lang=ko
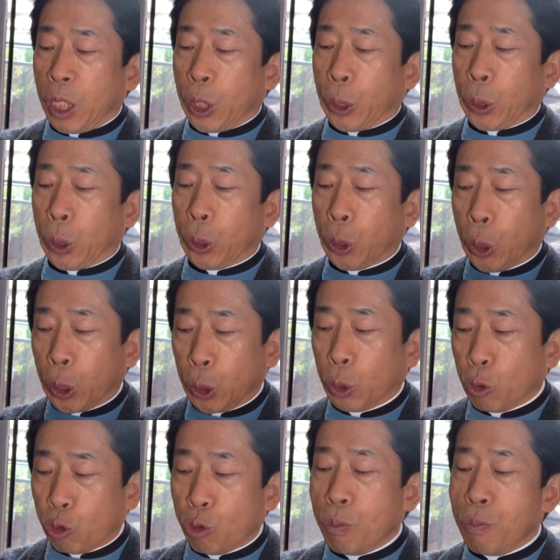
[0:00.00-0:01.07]
그리고
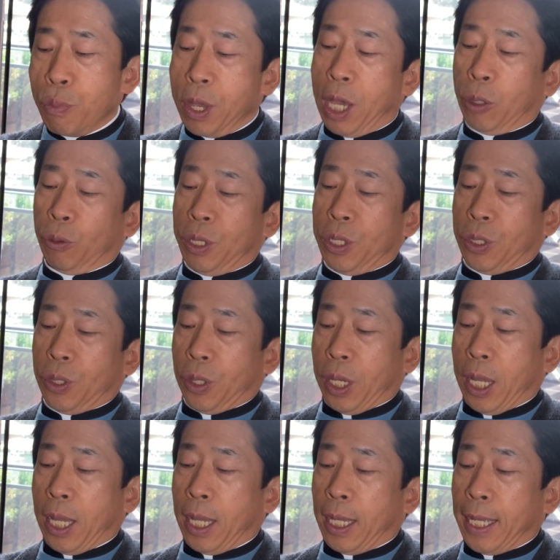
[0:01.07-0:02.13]
너희도 준비하고
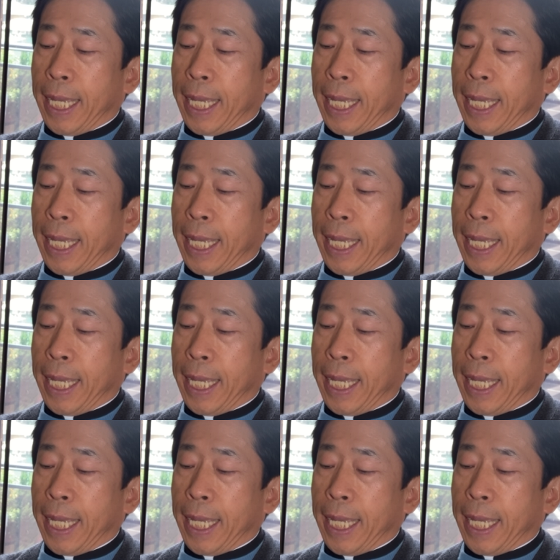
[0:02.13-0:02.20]
있어라.